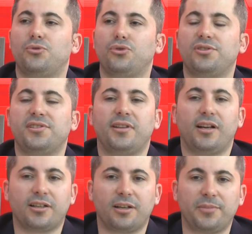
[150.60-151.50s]
sonrasında
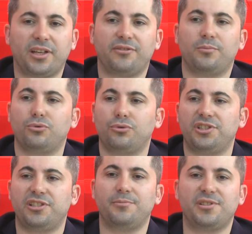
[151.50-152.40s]
Hakan Bey ve bu
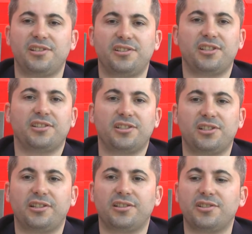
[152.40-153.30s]
işlemi seçecek
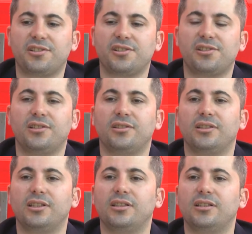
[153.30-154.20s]
kişiler açıkçası
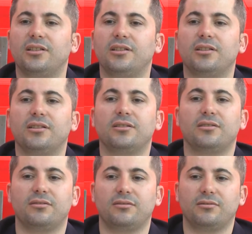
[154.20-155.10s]
e,
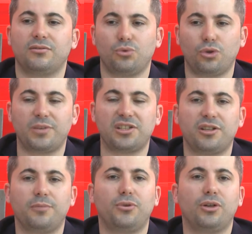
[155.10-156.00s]
normal
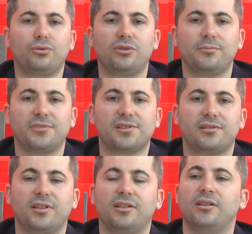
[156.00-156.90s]
şampuan
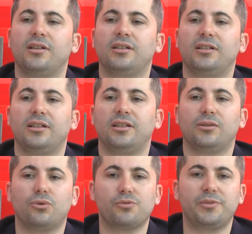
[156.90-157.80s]
kullanmasında, e,
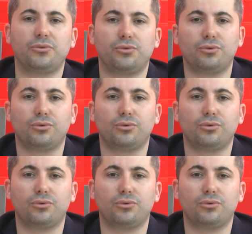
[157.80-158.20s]
kozmetik ürün